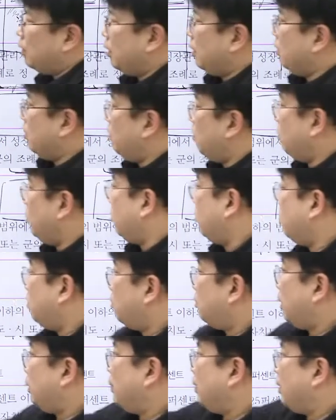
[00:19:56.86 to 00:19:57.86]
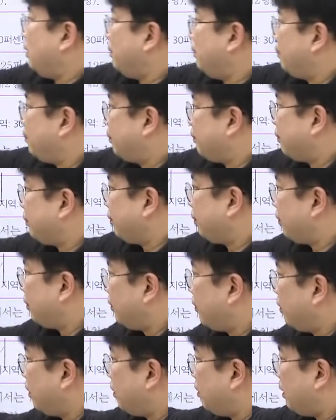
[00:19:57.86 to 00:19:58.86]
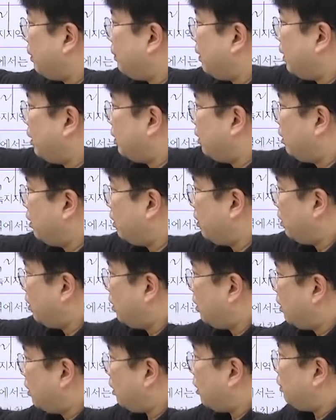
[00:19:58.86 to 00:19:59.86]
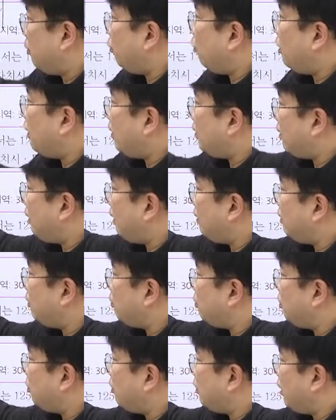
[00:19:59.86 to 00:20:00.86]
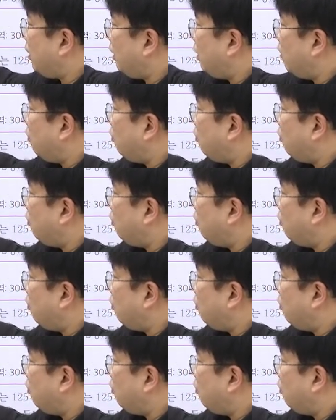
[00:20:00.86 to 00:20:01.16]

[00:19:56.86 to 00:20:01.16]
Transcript: 되는 거고. 봐봐요. 봐봐요. 그러니까 원래 40%인데